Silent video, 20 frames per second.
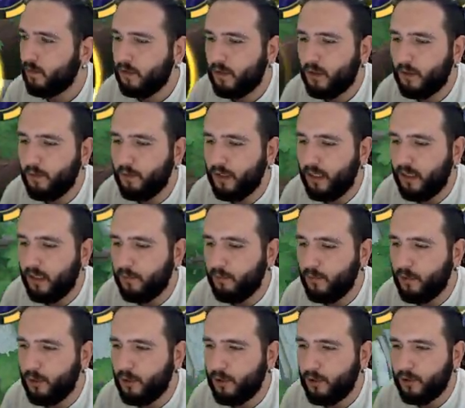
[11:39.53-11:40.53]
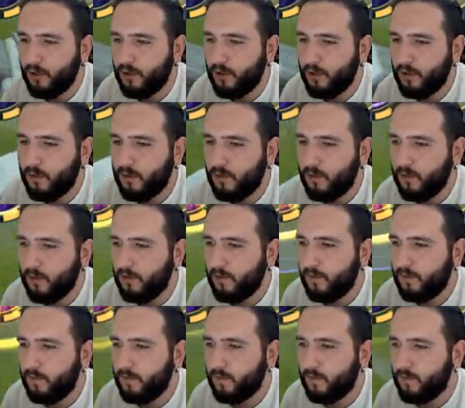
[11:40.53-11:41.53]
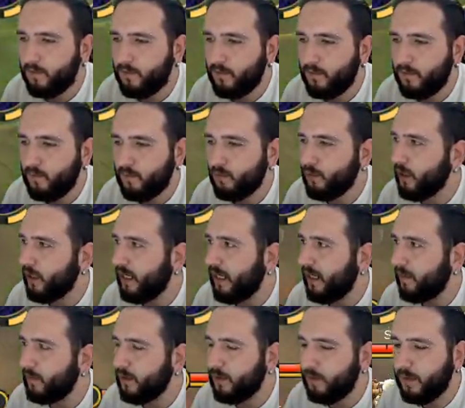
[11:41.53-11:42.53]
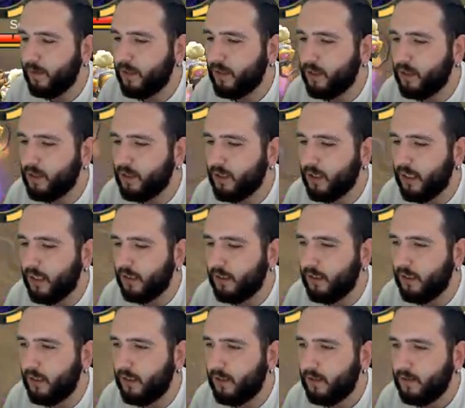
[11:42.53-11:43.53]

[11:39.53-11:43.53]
Mi gelmiş? Bu da gelmiş. Bana iki kişi geldiler.